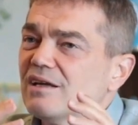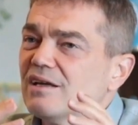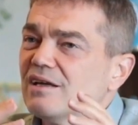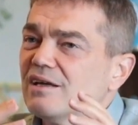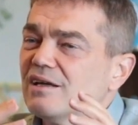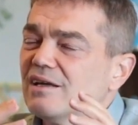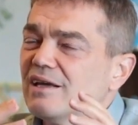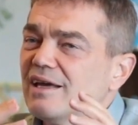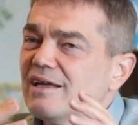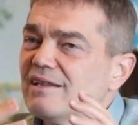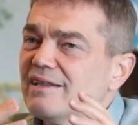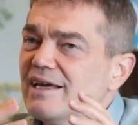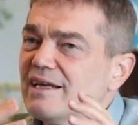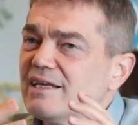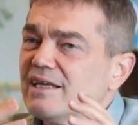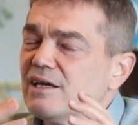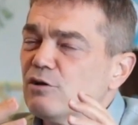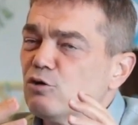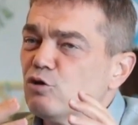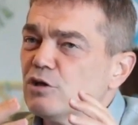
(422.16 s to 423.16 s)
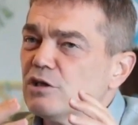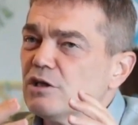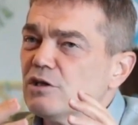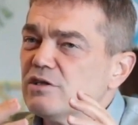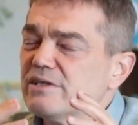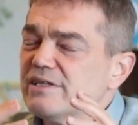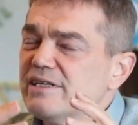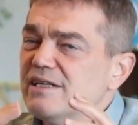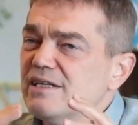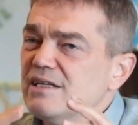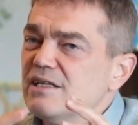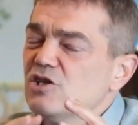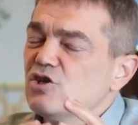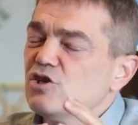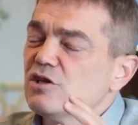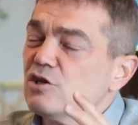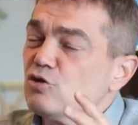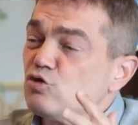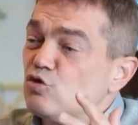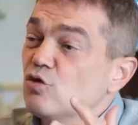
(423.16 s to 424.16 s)
e, ederken orada zihnin
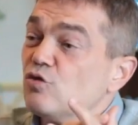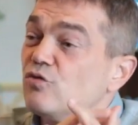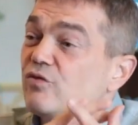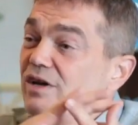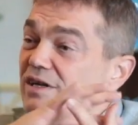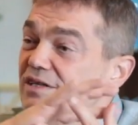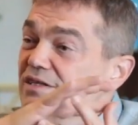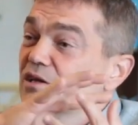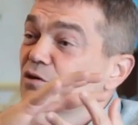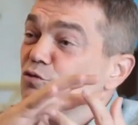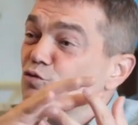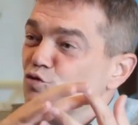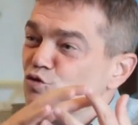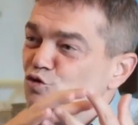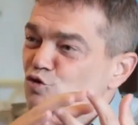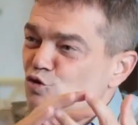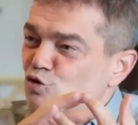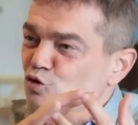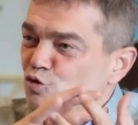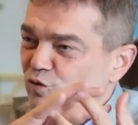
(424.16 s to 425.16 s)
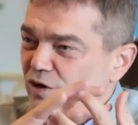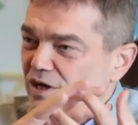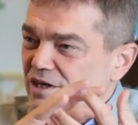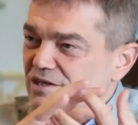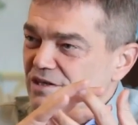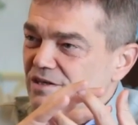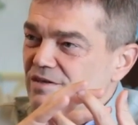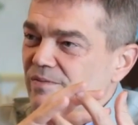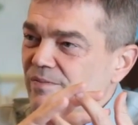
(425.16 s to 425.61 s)
içinde çok fazla unsur var.